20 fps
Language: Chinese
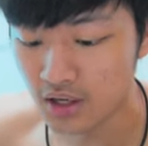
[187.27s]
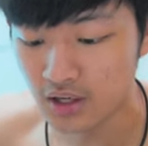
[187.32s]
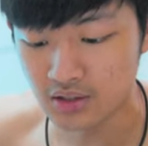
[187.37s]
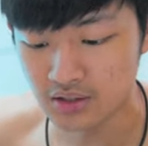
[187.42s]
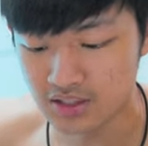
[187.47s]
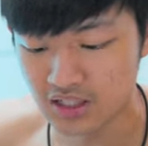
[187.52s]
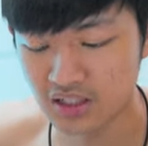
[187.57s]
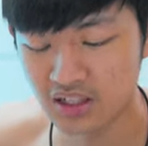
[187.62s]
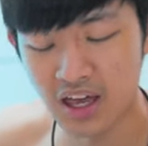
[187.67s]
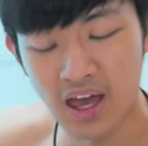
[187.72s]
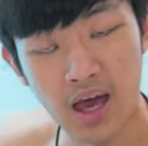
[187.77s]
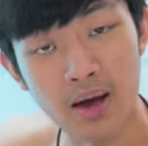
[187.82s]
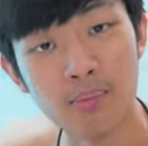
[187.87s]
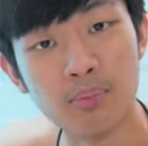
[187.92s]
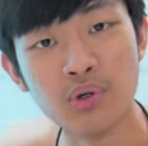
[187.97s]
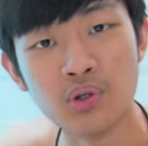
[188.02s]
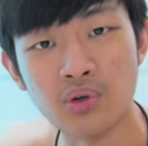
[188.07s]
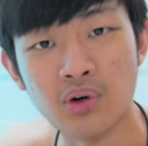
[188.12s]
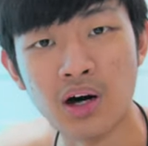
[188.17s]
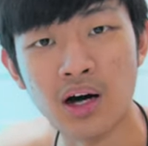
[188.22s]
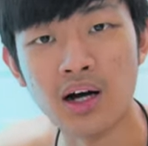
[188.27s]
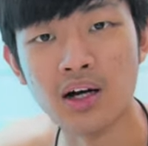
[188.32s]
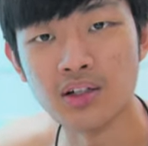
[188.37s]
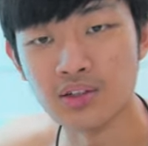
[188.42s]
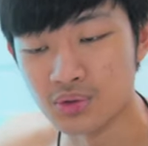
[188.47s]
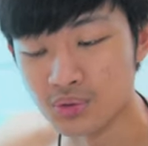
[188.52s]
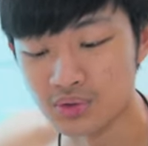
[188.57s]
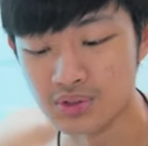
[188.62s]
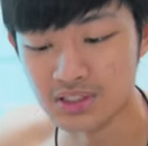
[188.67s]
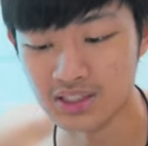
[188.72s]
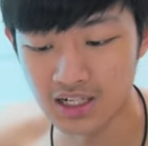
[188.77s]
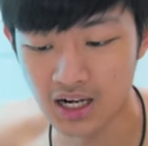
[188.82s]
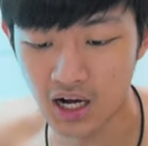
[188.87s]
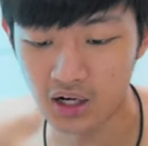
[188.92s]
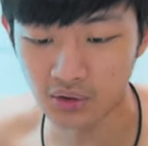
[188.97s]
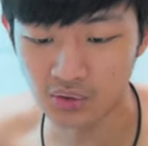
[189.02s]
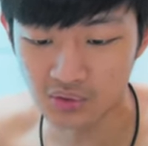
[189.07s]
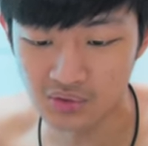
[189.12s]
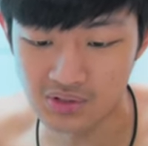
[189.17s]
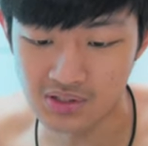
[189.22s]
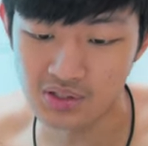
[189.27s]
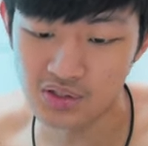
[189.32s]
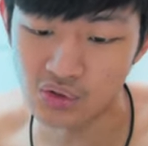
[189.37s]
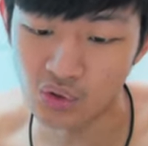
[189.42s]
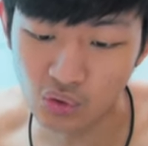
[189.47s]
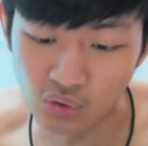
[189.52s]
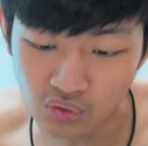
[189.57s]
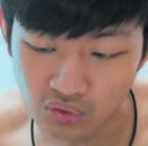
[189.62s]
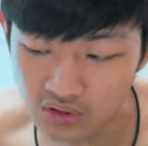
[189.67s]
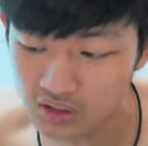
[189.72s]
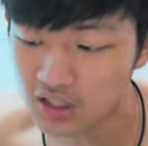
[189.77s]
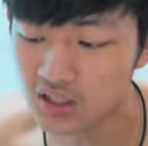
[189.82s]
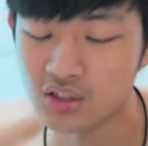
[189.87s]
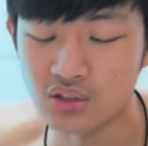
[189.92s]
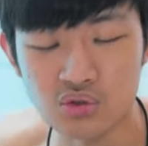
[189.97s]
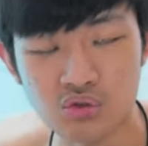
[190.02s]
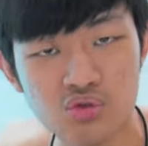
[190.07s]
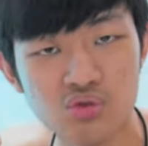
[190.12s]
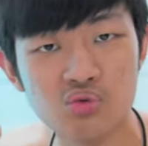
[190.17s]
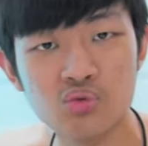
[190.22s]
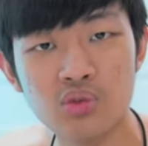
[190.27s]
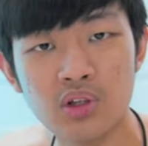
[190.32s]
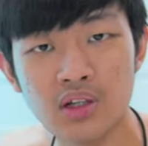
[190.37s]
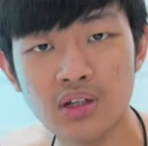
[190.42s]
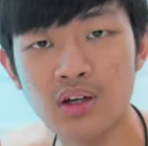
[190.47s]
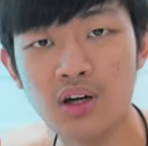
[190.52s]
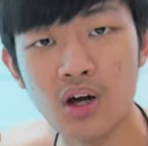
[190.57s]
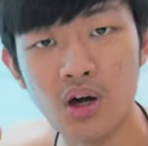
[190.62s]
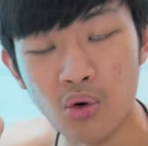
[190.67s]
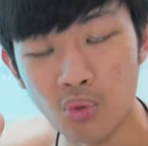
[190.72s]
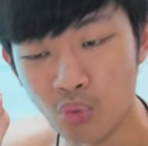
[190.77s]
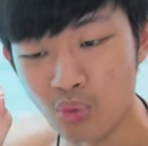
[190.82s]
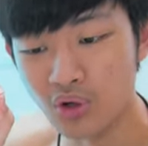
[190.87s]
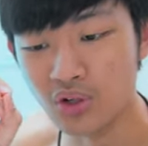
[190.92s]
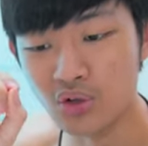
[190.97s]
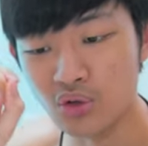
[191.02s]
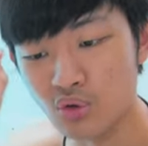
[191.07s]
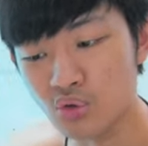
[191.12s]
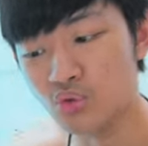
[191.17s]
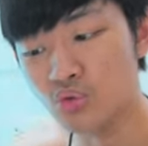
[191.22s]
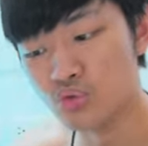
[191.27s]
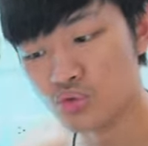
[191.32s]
像 Apple 啊或其他公司有特殊的纹路。